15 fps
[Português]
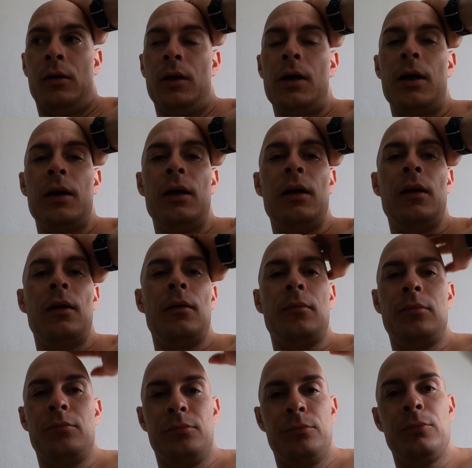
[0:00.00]
E aí
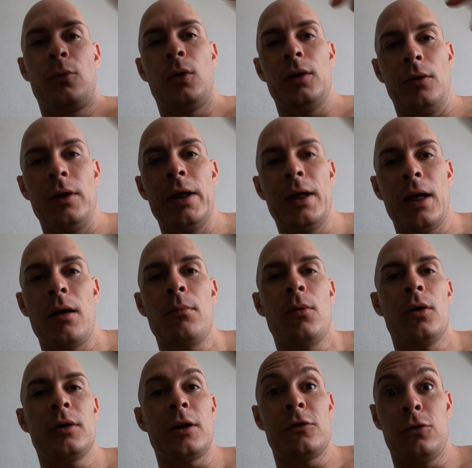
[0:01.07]
quando eu liguei a
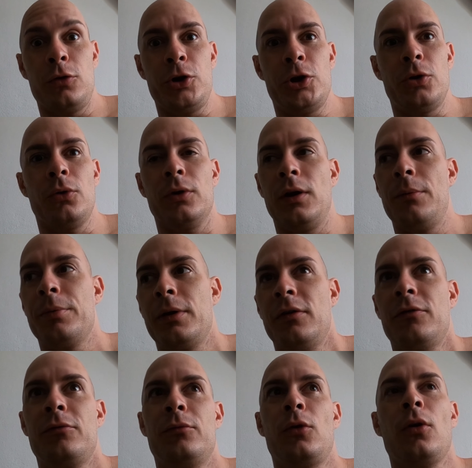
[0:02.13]
moto, assustou, né?
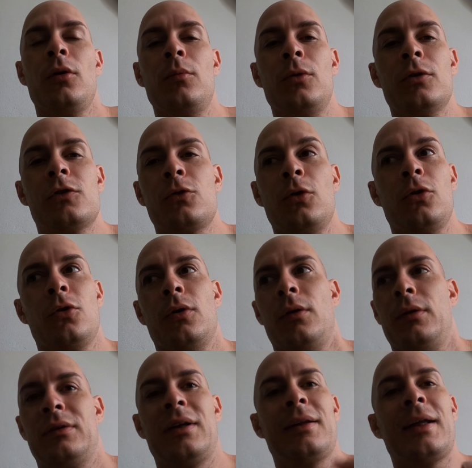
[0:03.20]
Porque todo mundo escutou.
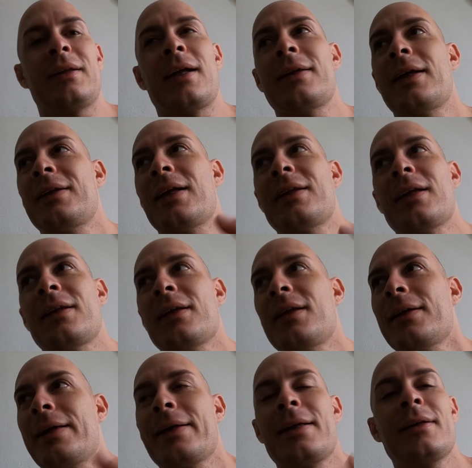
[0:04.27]
Né? Tá, tá, tá, tá, tá, tá,
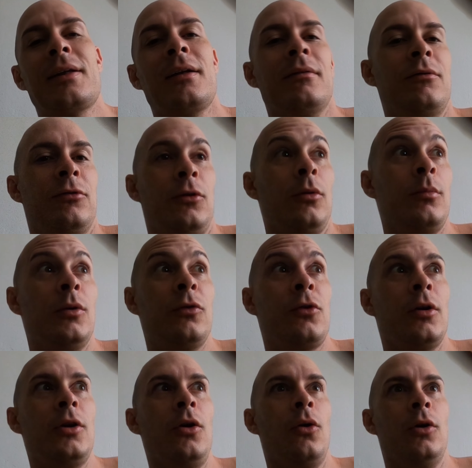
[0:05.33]
tá, tá, tá, Todo mundo
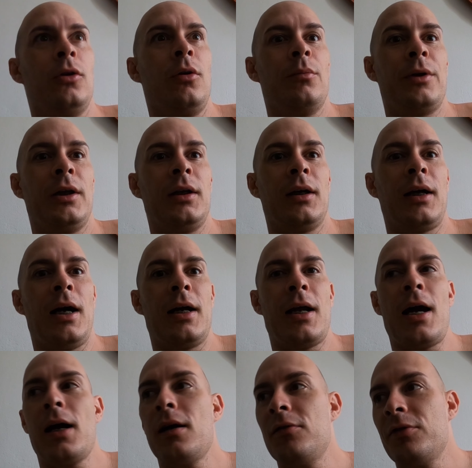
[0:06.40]
ficou de olho, como que diz.
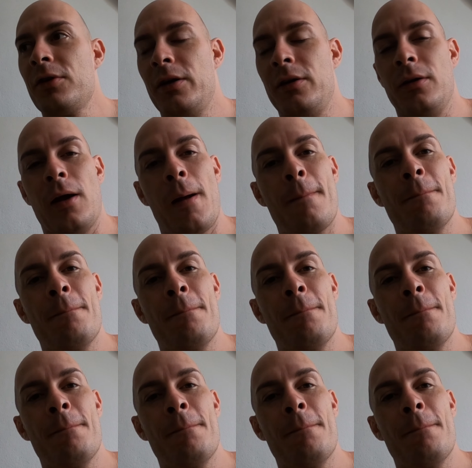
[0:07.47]
Caraca, velho.